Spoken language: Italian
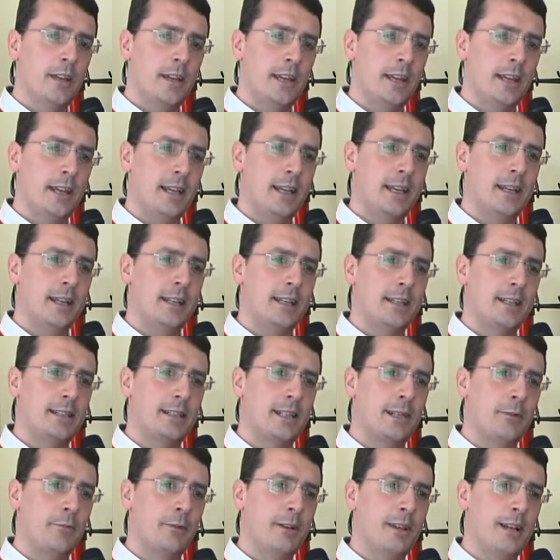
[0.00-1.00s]
e eh,
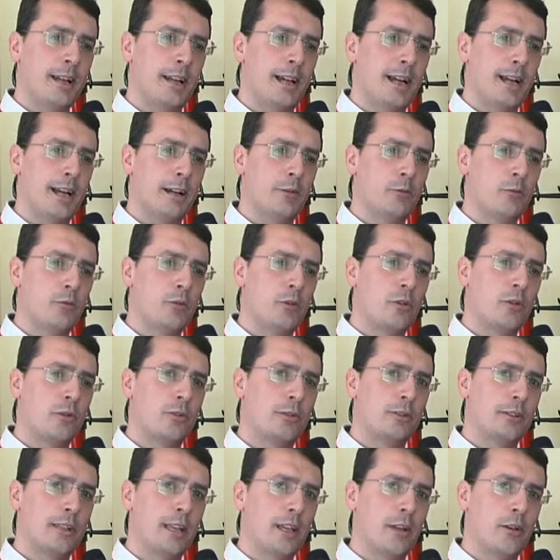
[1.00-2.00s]
seguirà un
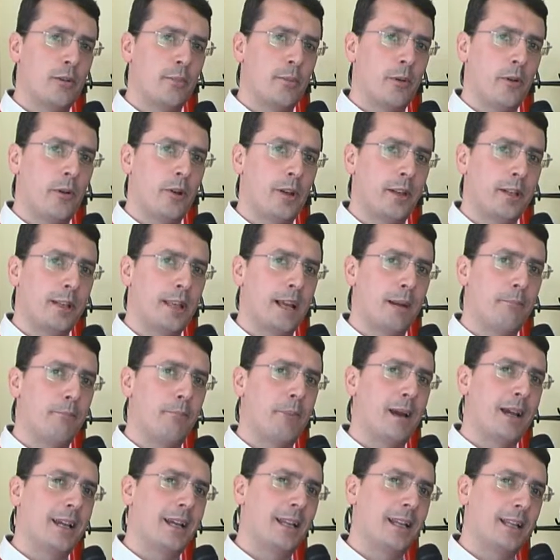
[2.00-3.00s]
corteo poi da
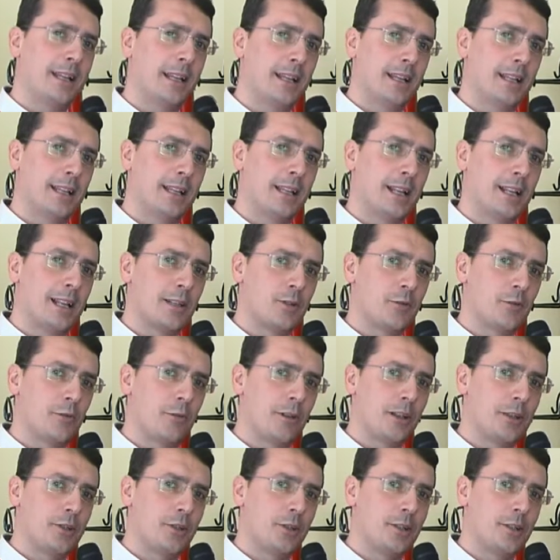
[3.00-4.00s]
Bagheria, dalla
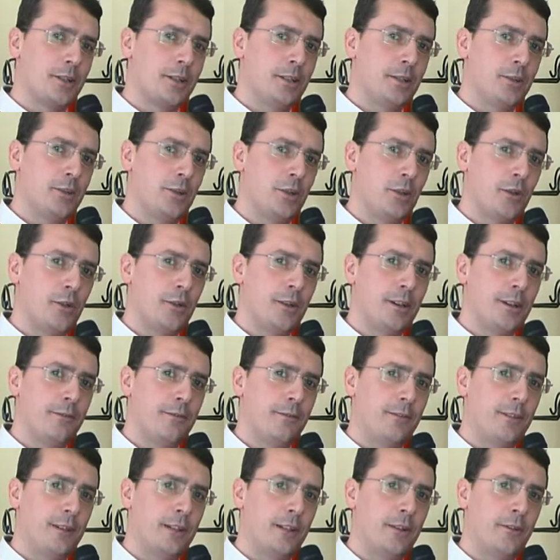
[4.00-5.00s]
scuola Cirrincione
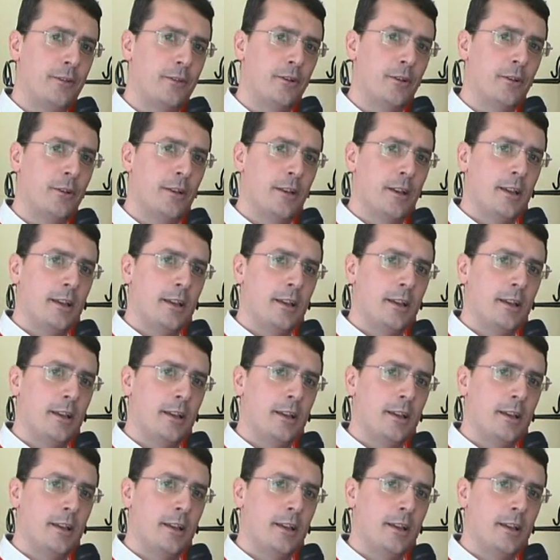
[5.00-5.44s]
fino